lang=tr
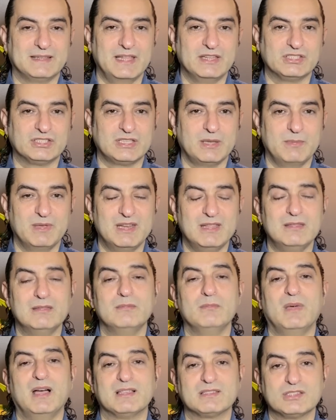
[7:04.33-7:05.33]

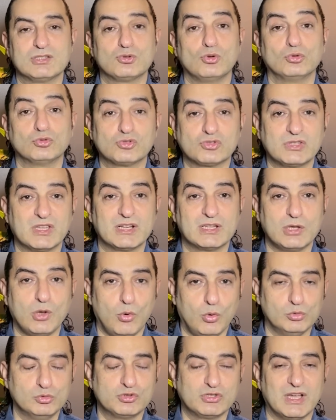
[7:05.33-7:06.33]
genişlemenin bazı sonuçları da
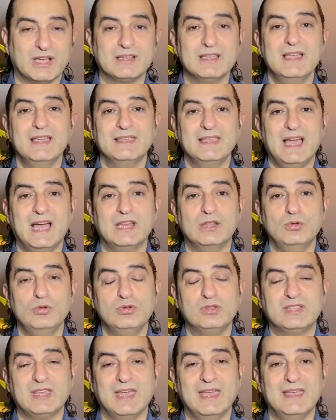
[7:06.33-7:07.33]
olacak. Yani
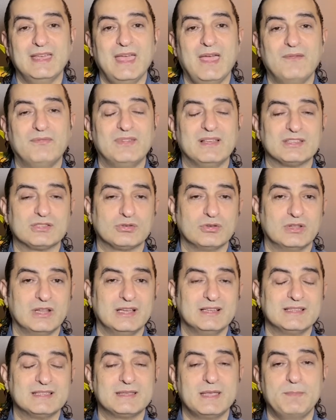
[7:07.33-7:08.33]
ülke
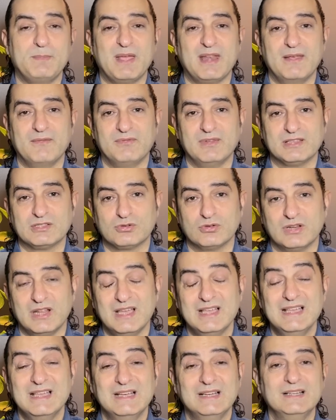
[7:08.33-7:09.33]
enflasyona, hızlı
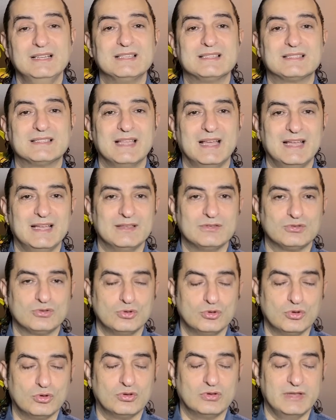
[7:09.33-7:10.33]
hiperenflasyona hızla
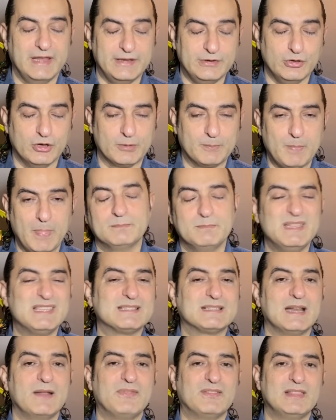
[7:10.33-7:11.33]
sürükleniyor. Biz
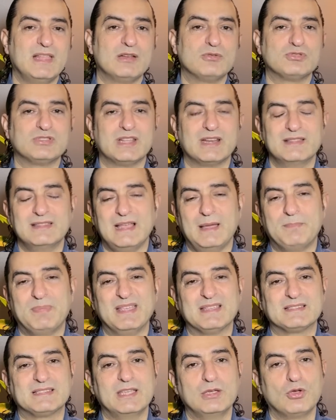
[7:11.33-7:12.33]
grafikler üzerinden
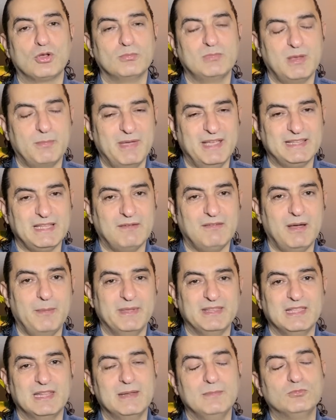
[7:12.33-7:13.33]
piyasayı yorumlamaya devam
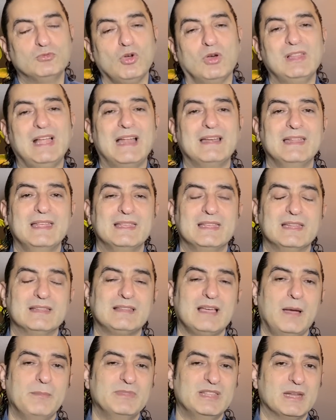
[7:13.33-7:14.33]
edelim. Dolarla ilgili
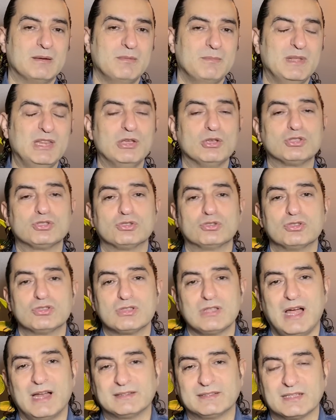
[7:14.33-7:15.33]
tahminlerimi biliyorsunuz
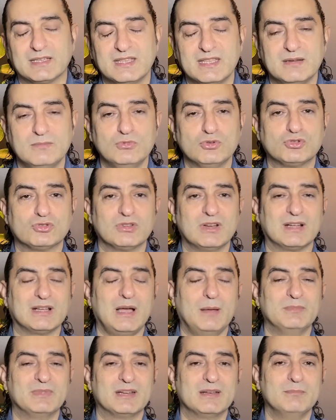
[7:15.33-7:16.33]
artık 23
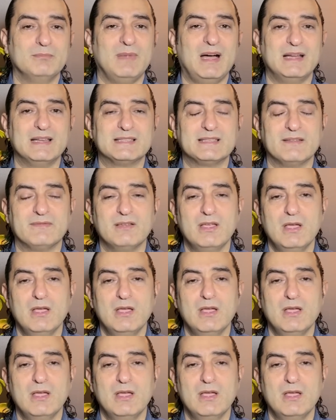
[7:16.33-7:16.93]
rakamların maalesef